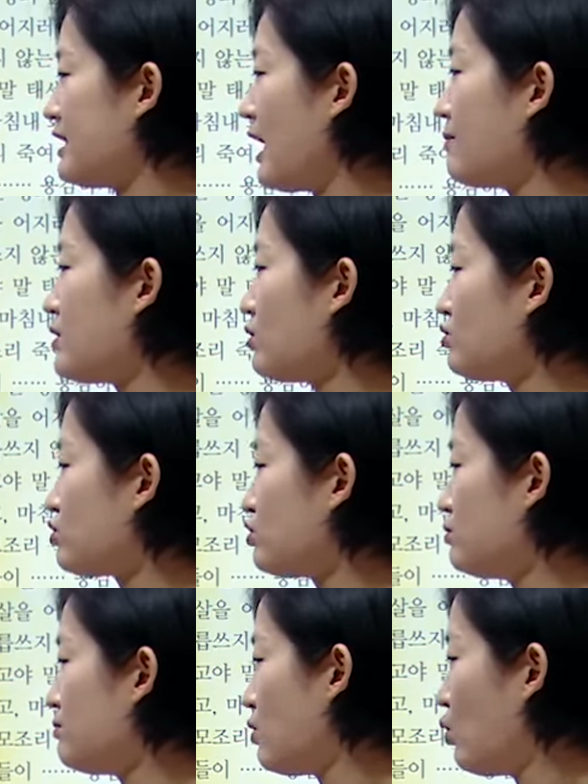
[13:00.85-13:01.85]

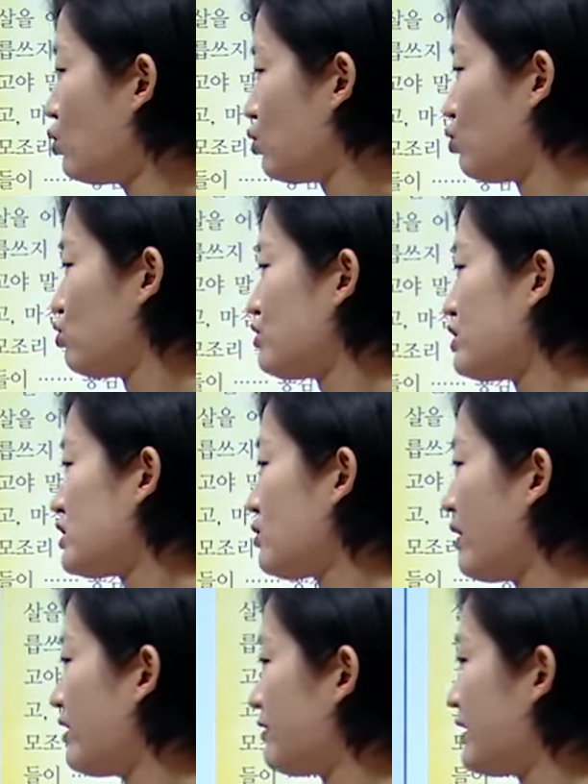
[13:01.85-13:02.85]
남연군 묘 도굴을
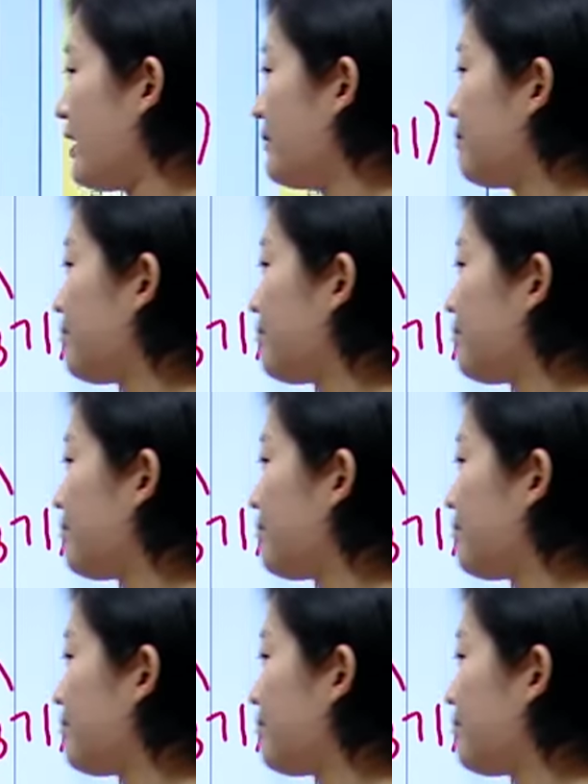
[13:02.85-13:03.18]
시도하였다.